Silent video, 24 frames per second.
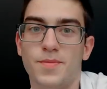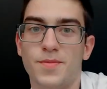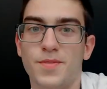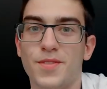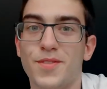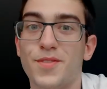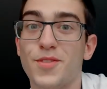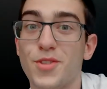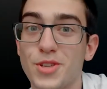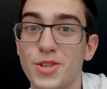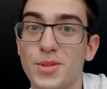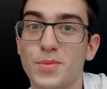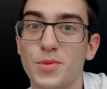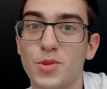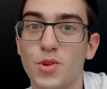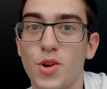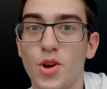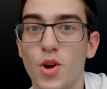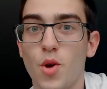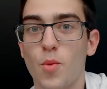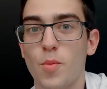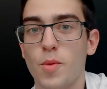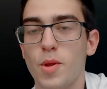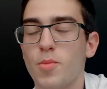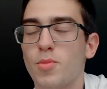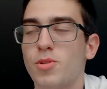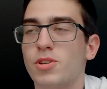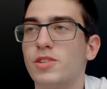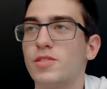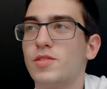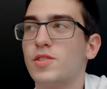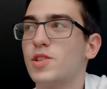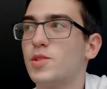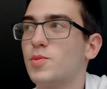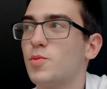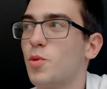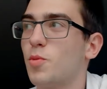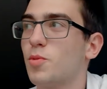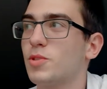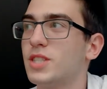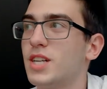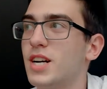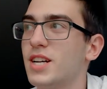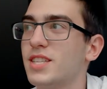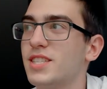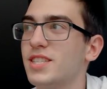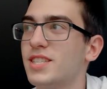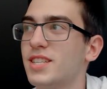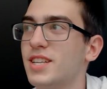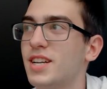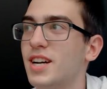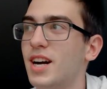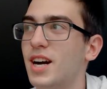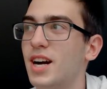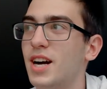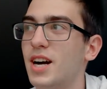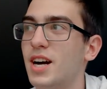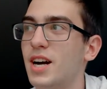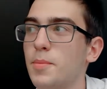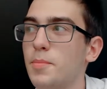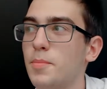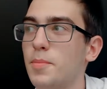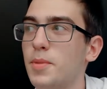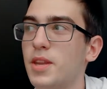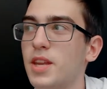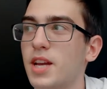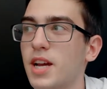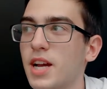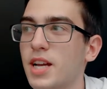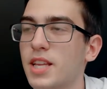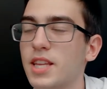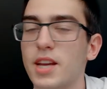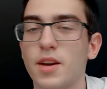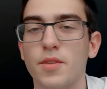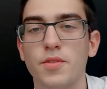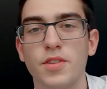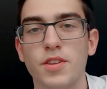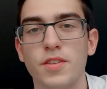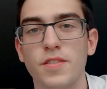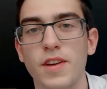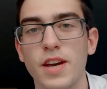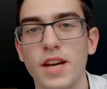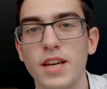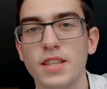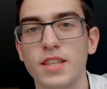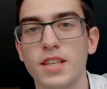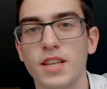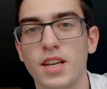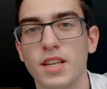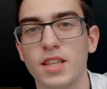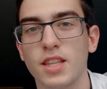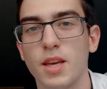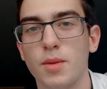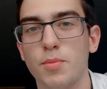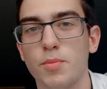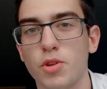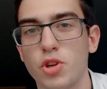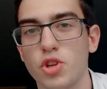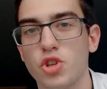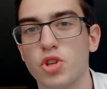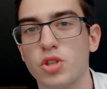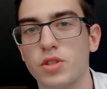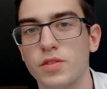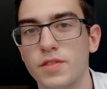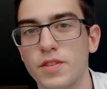8 троек у меня было в 8 классе, а переходя в 9, когда я перешел в